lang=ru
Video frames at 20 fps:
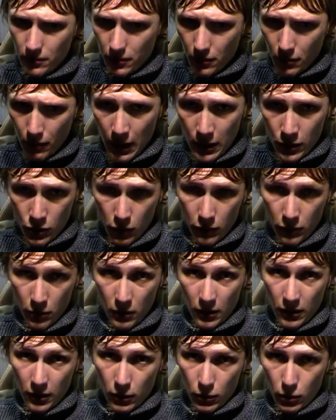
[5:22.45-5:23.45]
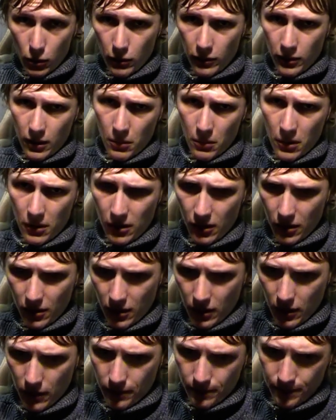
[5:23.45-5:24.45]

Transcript: Большой в смысле толстый, мясистый.